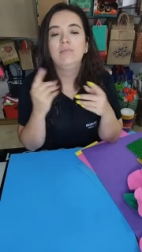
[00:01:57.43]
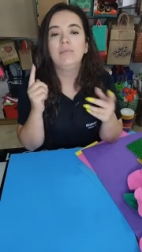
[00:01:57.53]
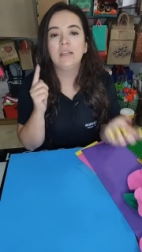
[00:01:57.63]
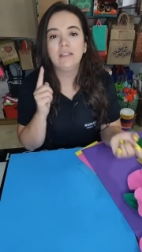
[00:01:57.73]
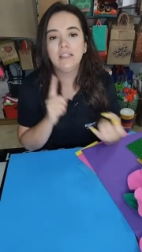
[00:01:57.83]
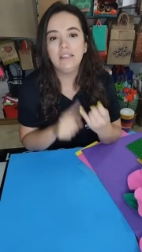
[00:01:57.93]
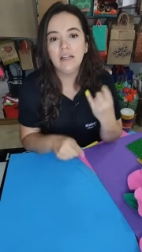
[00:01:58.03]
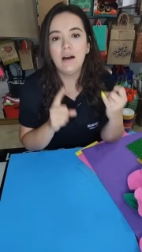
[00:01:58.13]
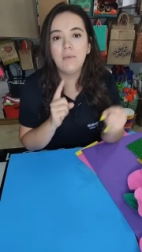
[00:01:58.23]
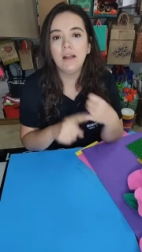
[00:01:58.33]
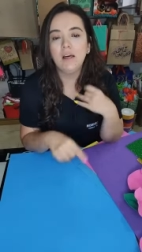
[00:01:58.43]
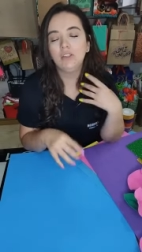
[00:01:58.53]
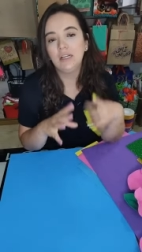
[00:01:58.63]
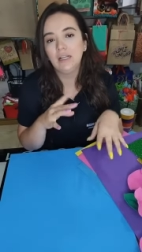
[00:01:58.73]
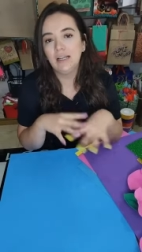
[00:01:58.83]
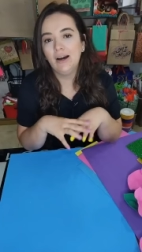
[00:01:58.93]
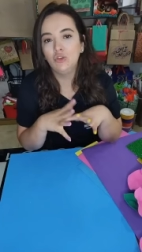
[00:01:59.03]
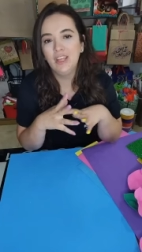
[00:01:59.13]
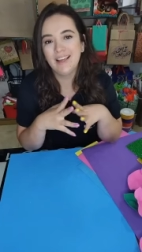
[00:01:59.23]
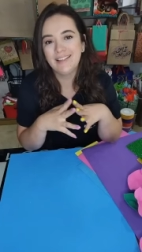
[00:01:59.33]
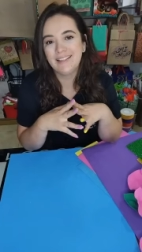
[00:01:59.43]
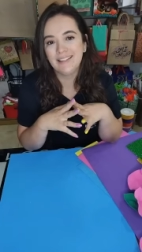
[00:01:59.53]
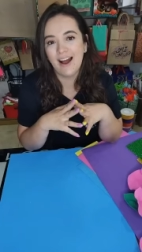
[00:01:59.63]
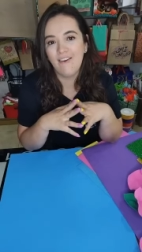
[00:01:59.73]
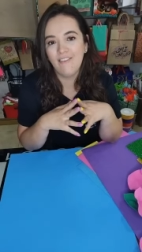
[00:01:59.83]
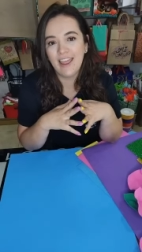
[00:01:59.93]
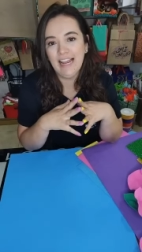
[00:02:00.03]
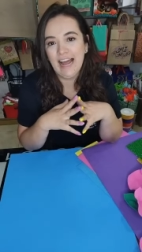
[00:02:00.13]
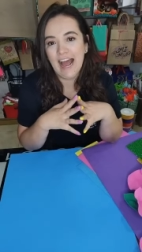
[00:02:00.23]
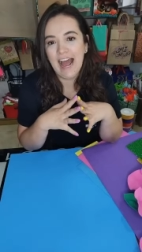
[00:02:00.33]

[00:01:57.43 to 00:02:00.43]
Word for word: Detrás de cámara, doña Claudia Isabel